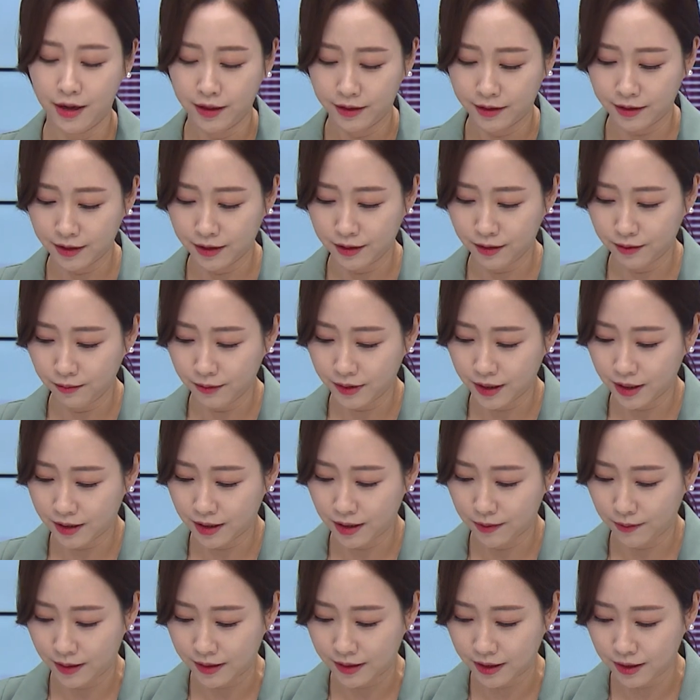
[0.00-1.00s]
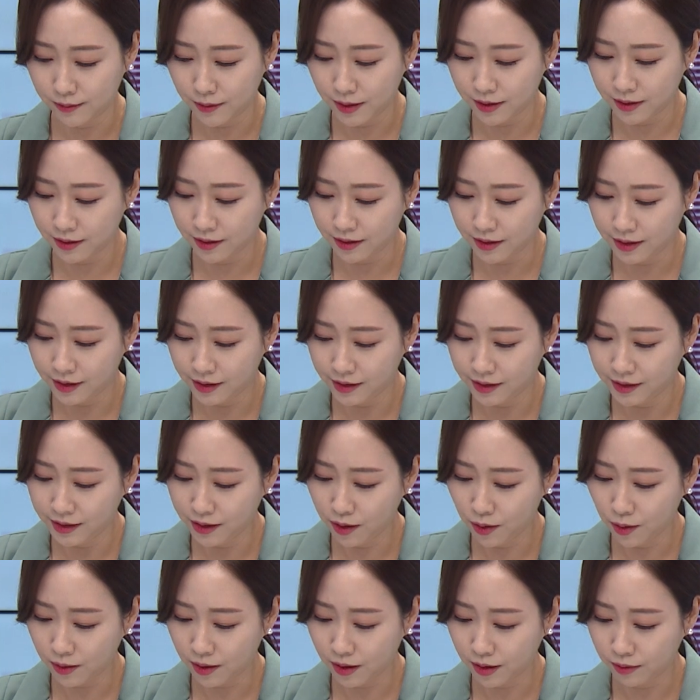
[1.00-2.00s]
지금 재차 말씀하시는 이
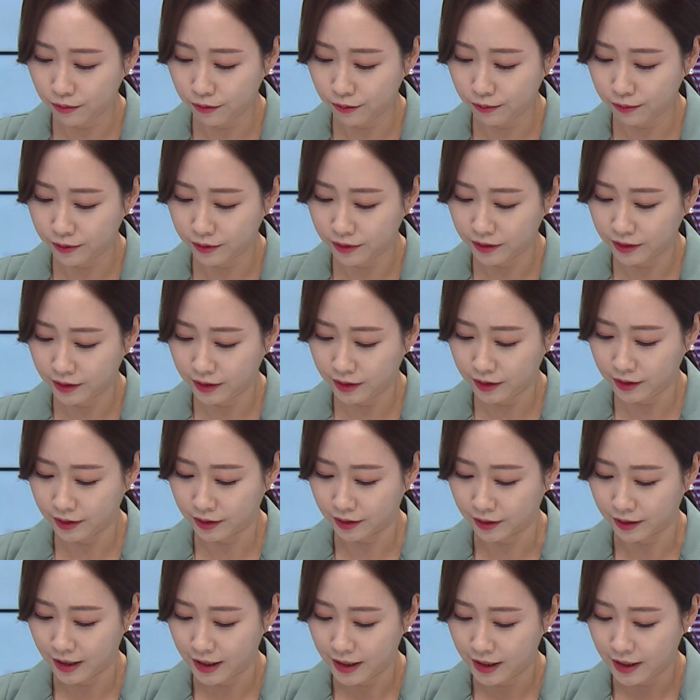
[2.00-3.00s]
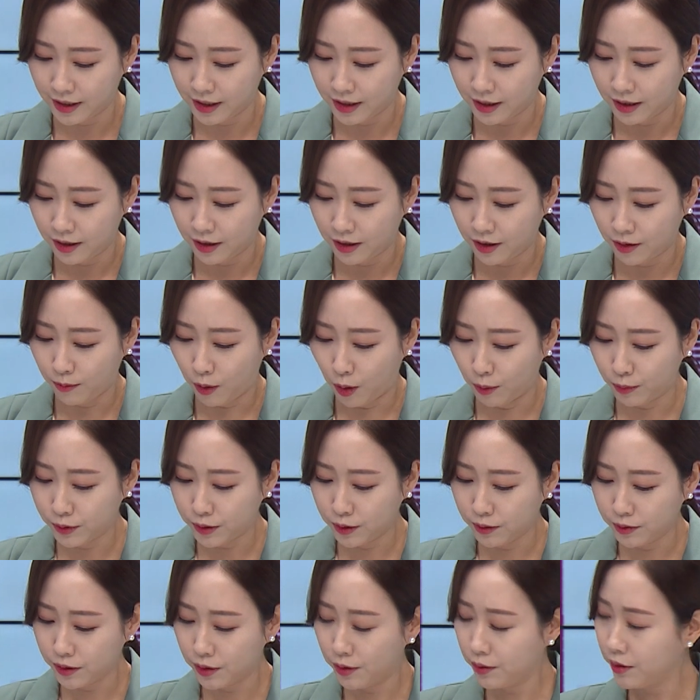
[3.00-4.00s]
인허가 부분을
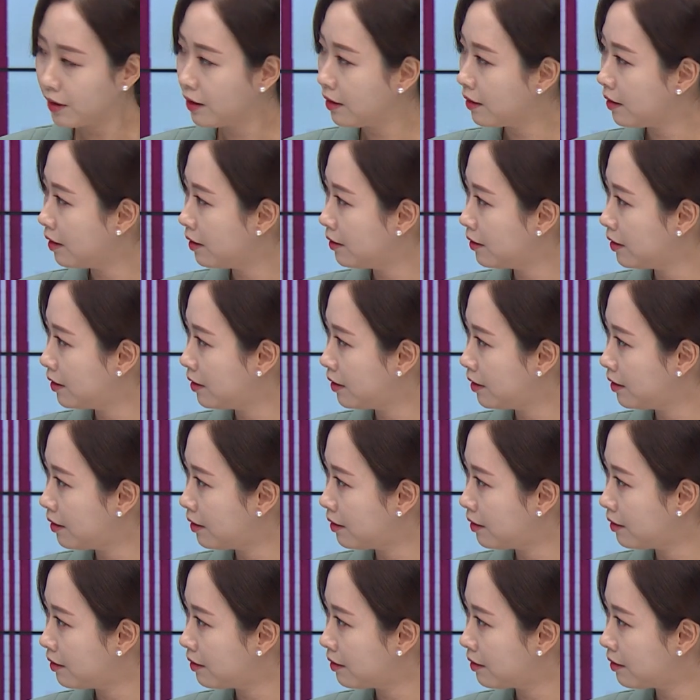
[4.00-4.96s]
법정 처리 기간이